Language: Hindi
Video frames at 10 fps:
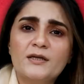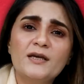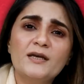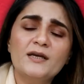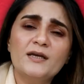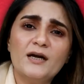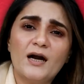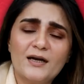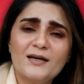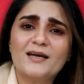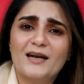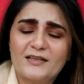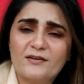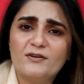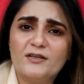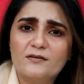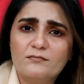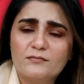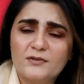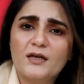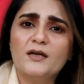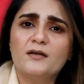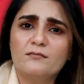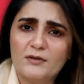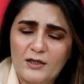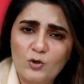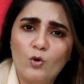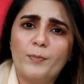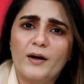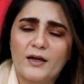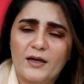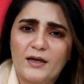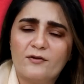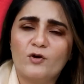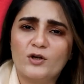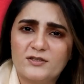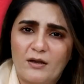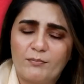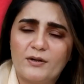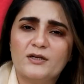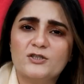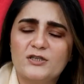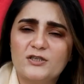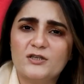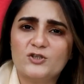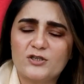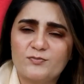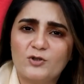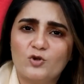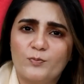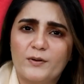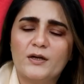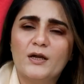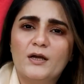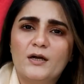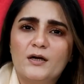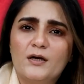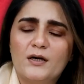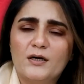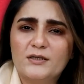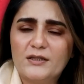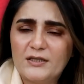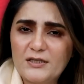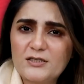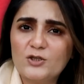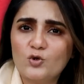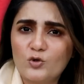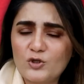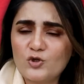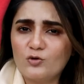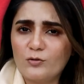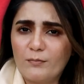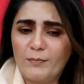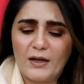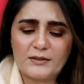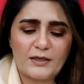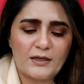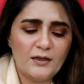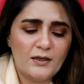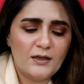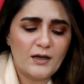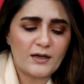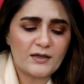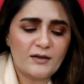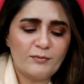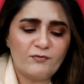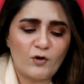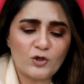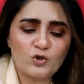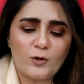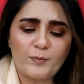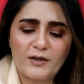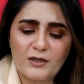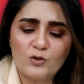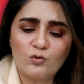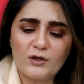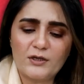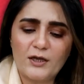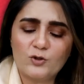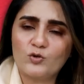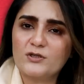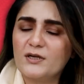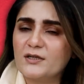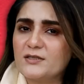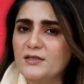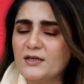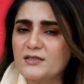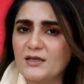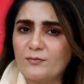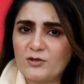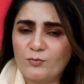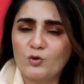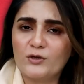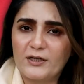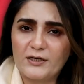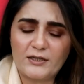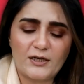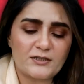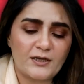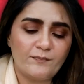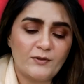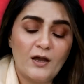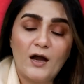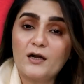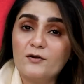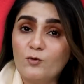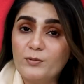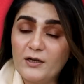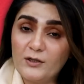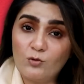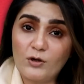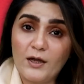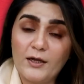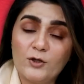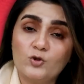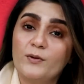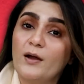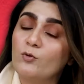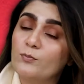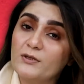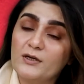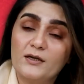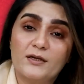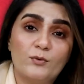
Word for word: कि अगर कलेक्टिवली ये नहीं हो पा रहा है फॉर एग्ज़ाम्पल अगर सीट एडजस्टमेंट के ऊपर ये तीस सीटों की जो बात है अगर ये अभी फौरी तौर पर नहीं हो रही है तो किसी ना किसी तरह सीएमशिप को रिटेन किया जाए अगर वो भी नहीं हो रहा है तो मैं आपको अपनी कल